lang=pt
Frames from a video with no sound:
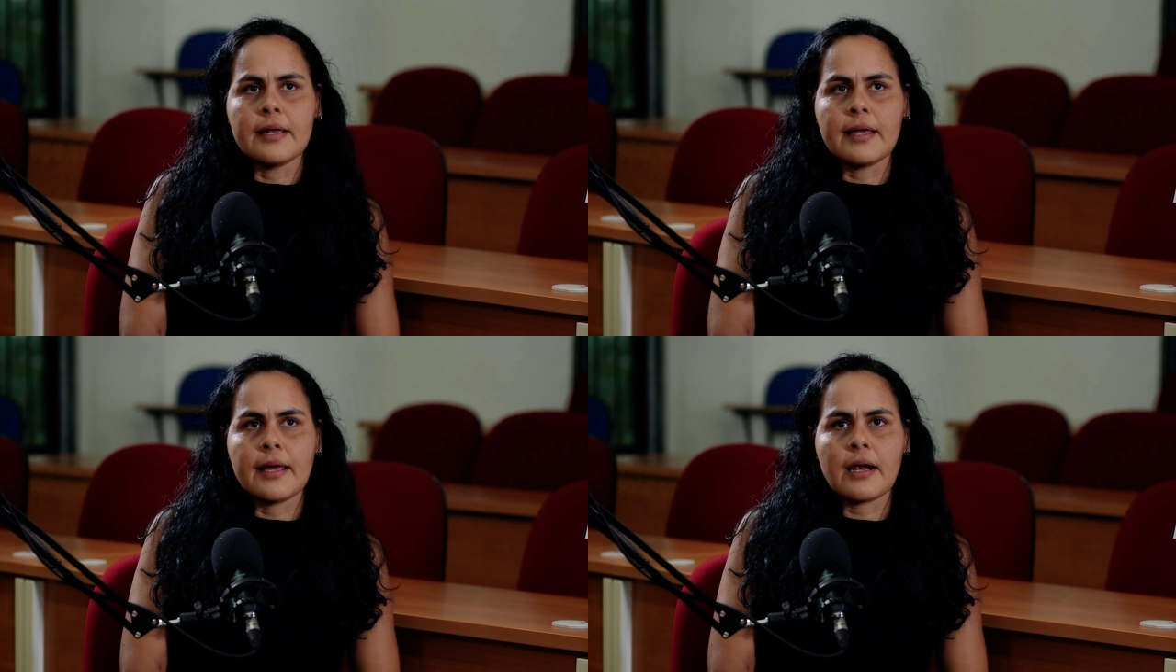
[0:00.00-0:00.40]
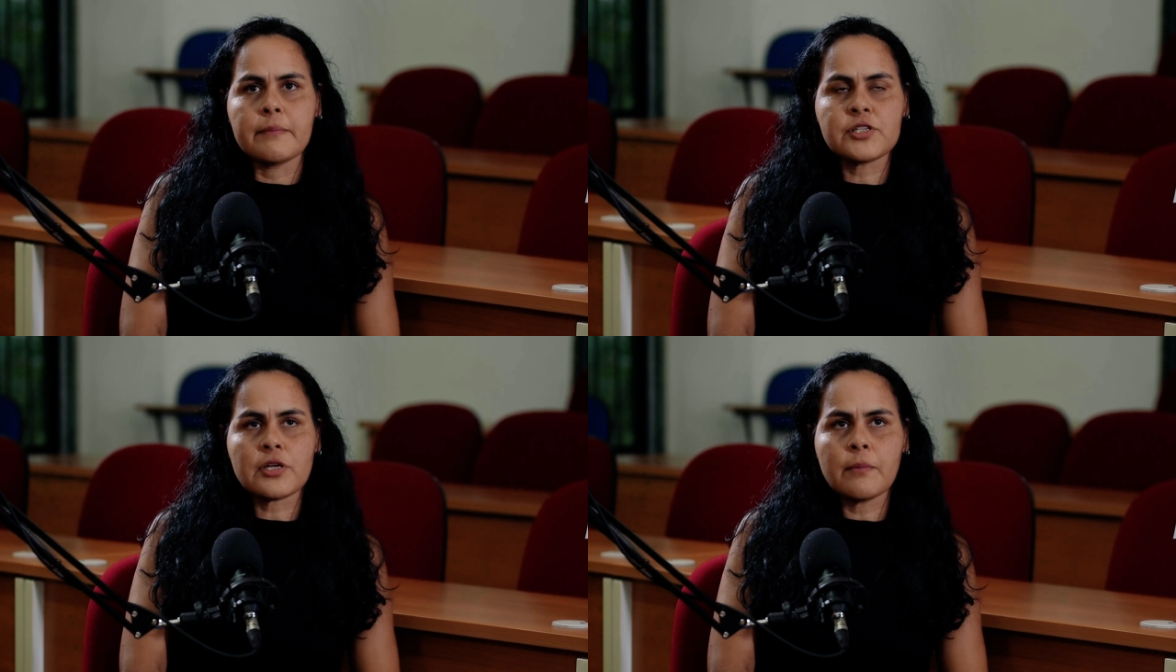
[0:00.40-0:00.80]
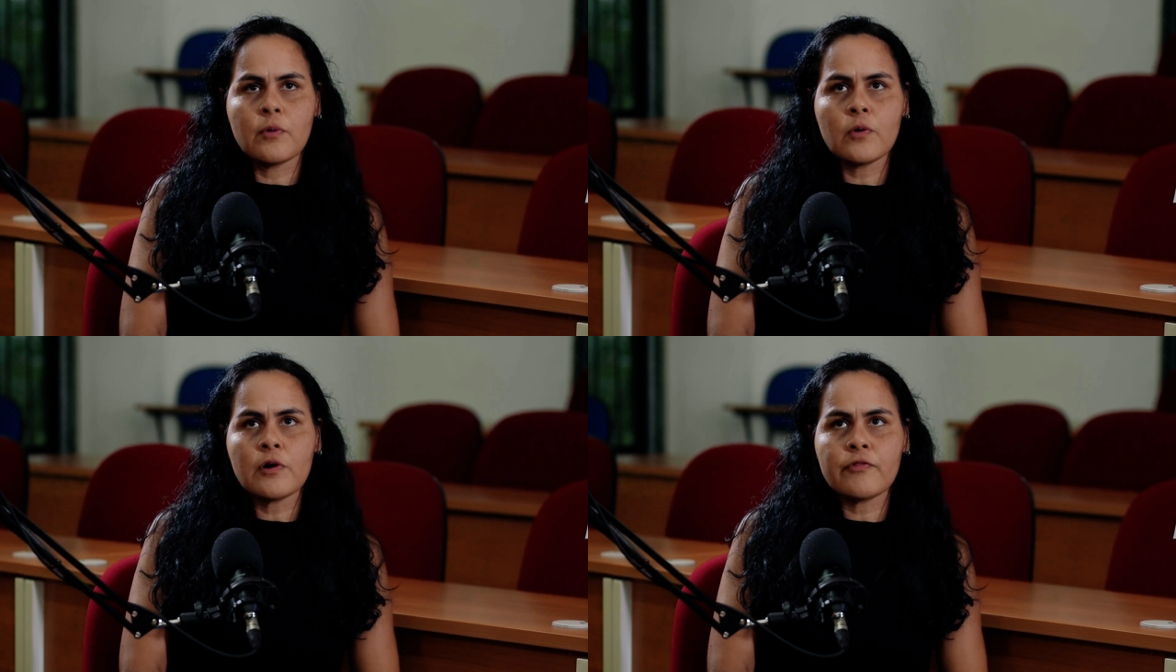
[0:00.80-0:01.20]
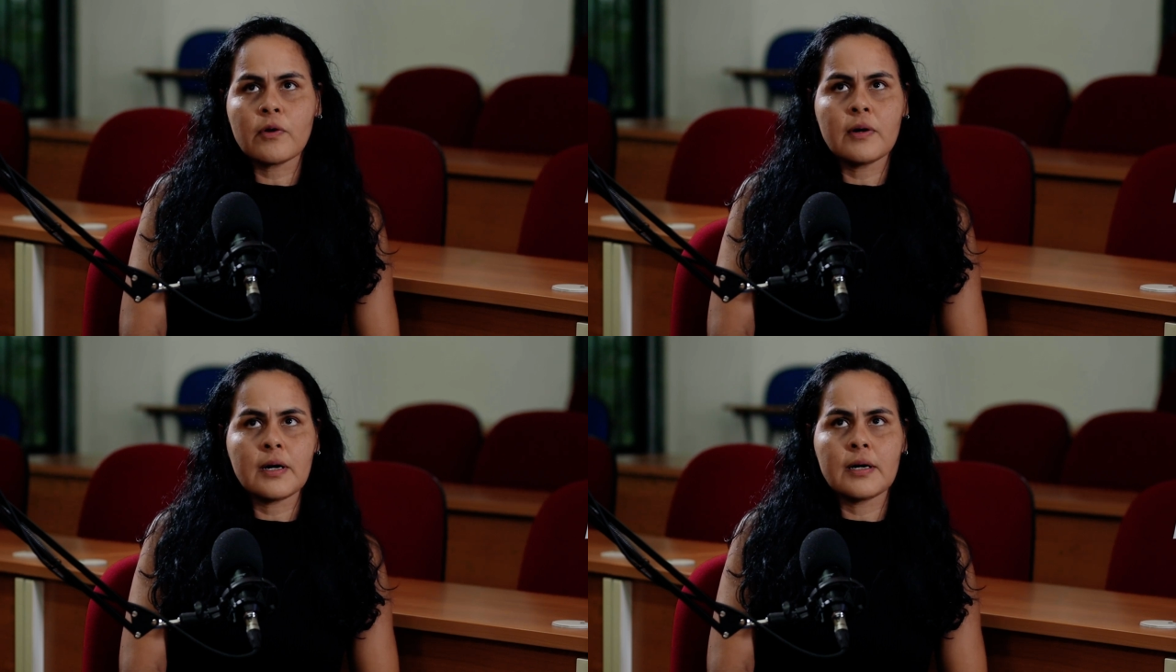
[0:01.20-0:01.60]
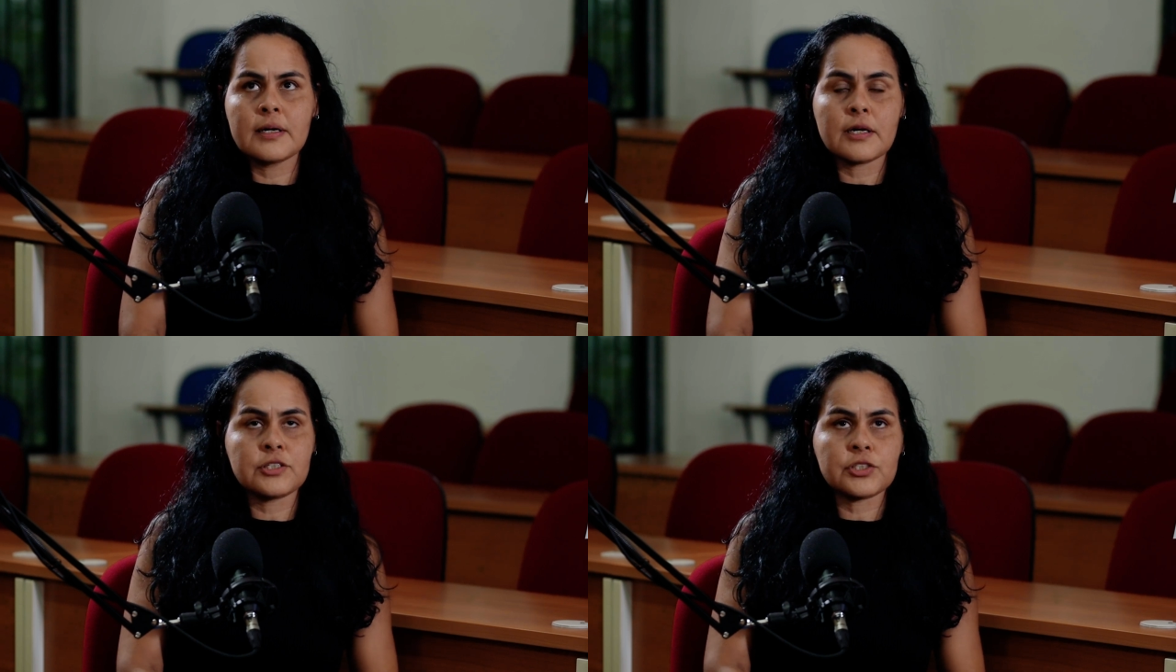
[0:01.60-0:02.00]
Né? Ela me chamou e falou:
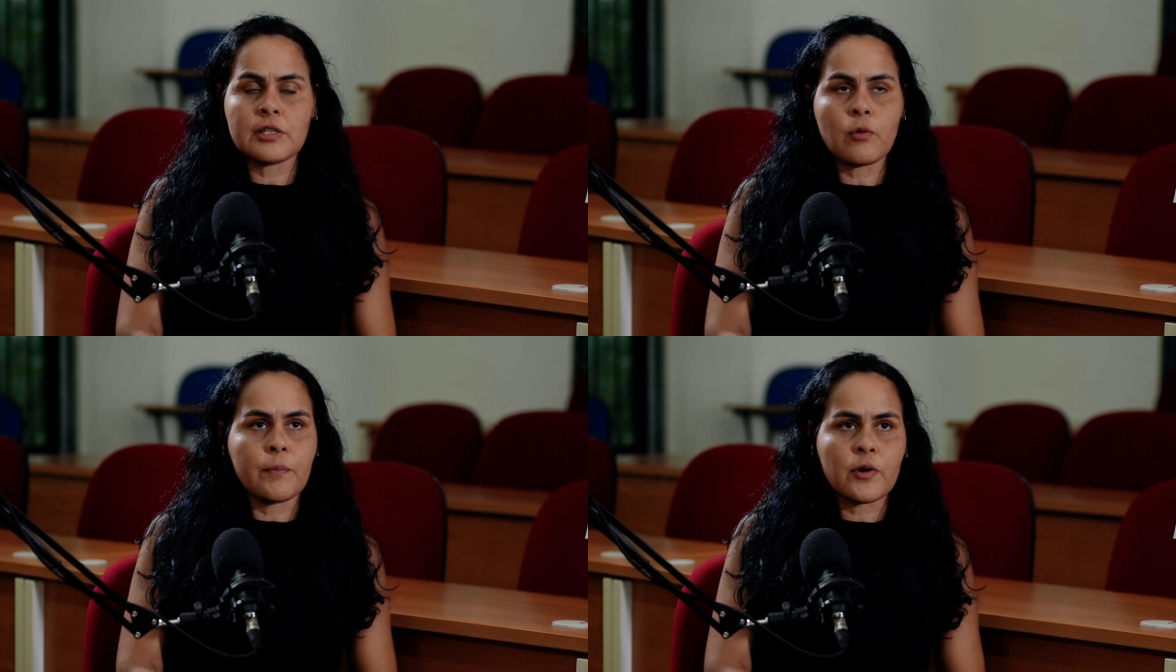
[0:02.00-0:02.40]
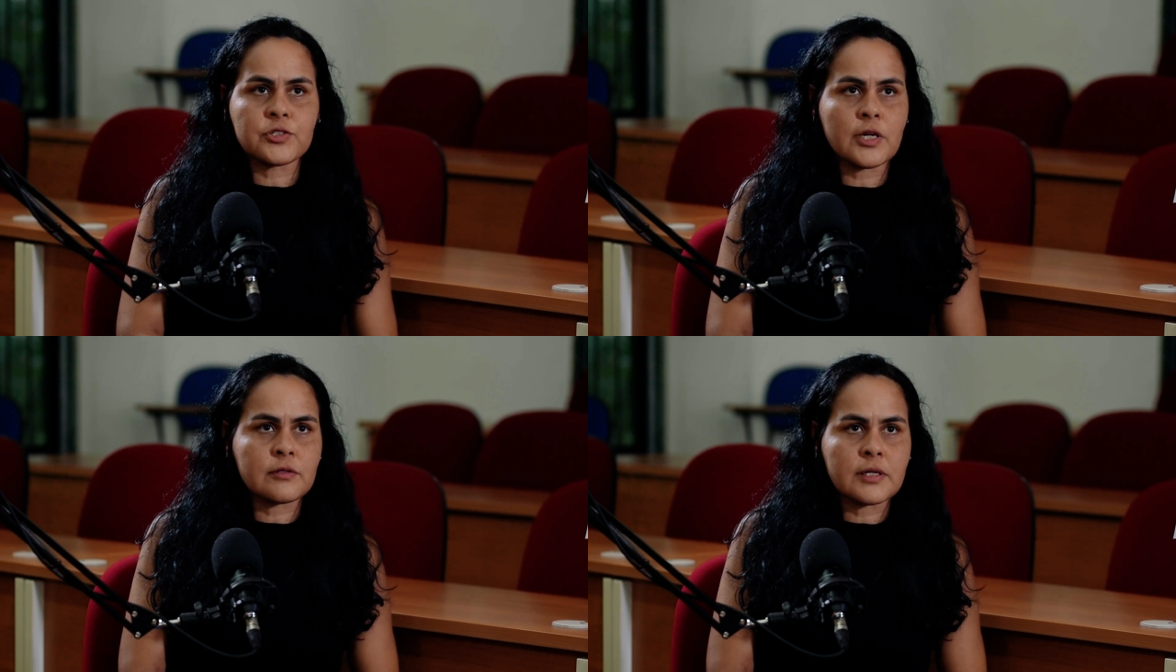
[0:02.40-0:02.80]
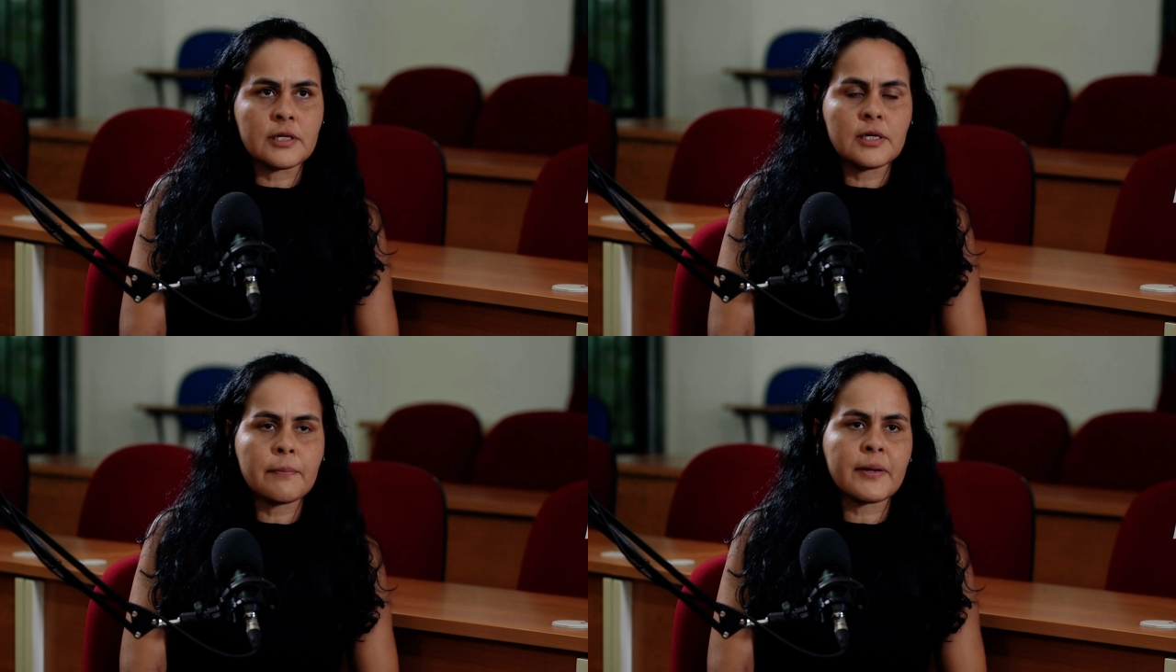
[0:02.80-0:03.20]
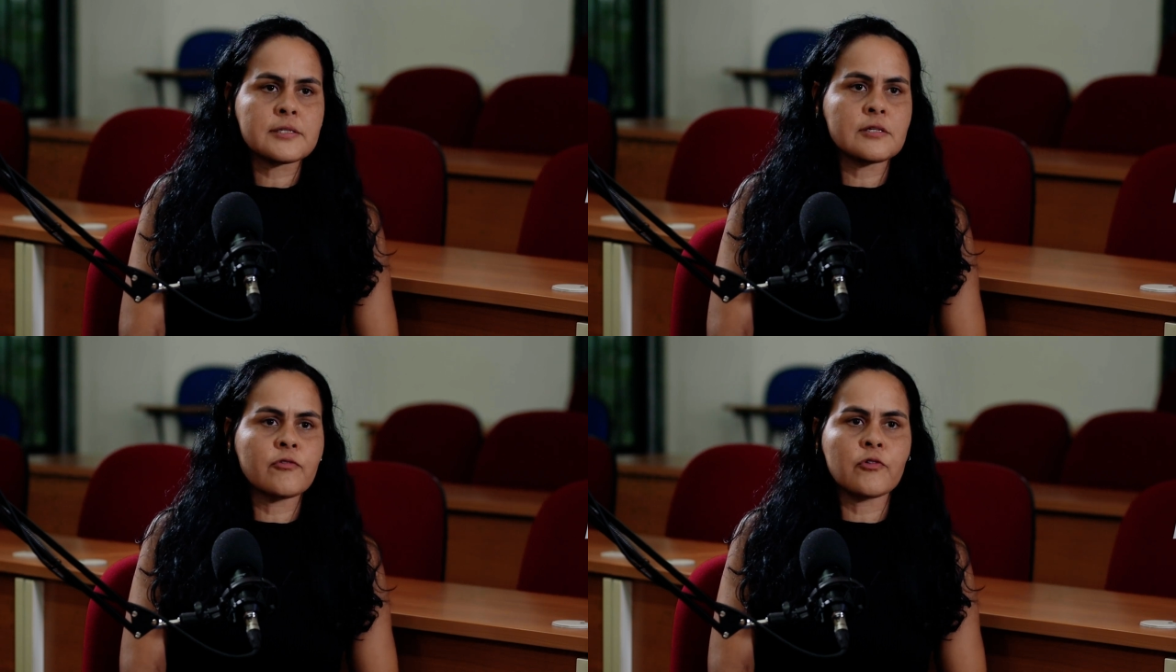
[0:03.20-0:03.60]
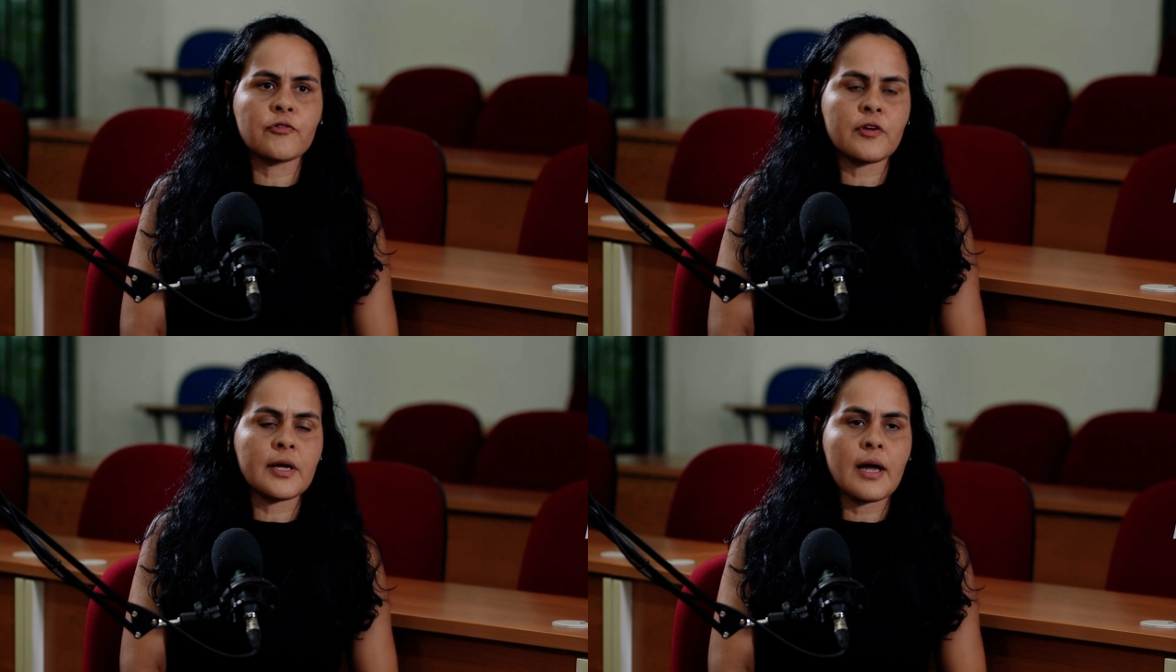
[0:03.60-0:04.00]
Ana, a gente está com um projeto aqui para
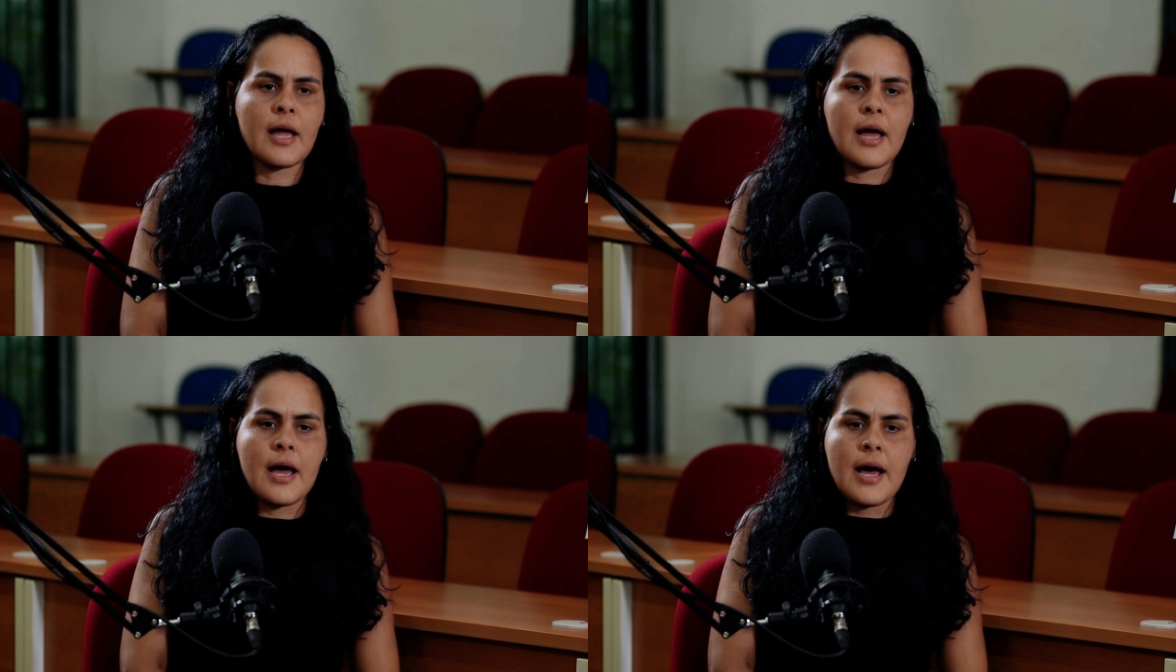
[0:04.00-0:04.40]
desenvolver